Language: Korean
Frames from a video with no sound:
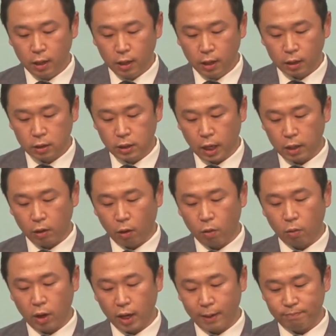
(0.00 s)
그의
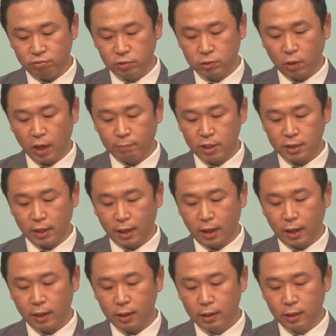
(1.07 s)
영광의 풍성함을
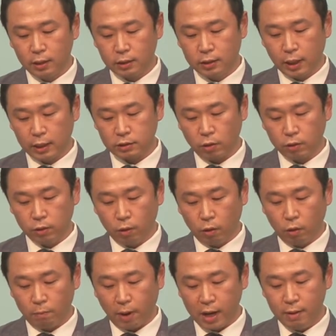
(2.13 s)
따라 그의
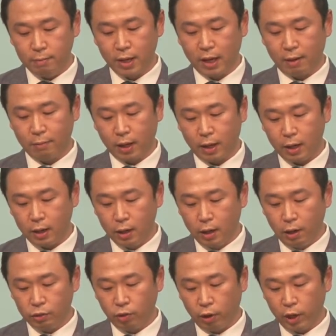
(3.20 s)
성령으로 말미암아
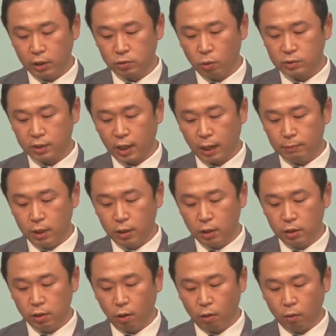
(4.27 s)
너희 속사람을
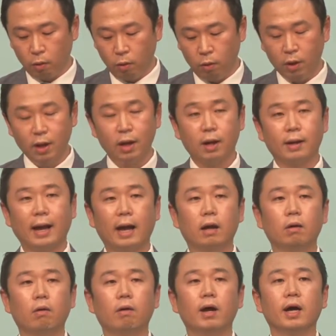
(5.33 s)
능력으로
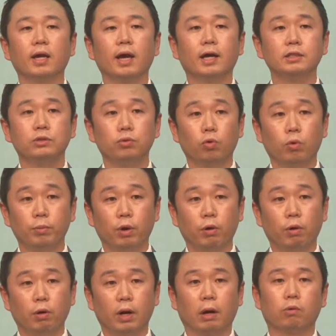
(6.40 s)
강건하게
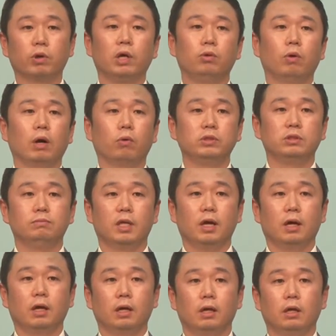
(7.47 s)
하시오며라고 기도하고
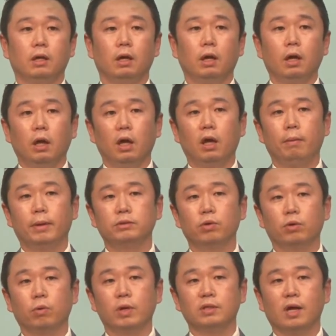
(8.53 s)
있습니다.
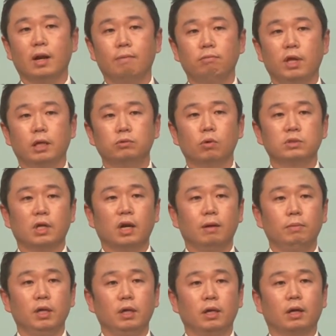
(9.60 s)
에베소 교회 사람들의
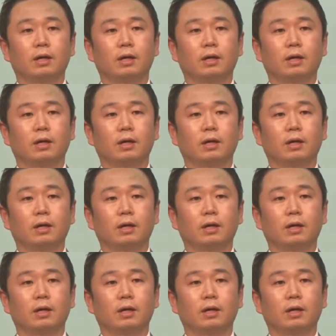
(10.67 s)
속사람이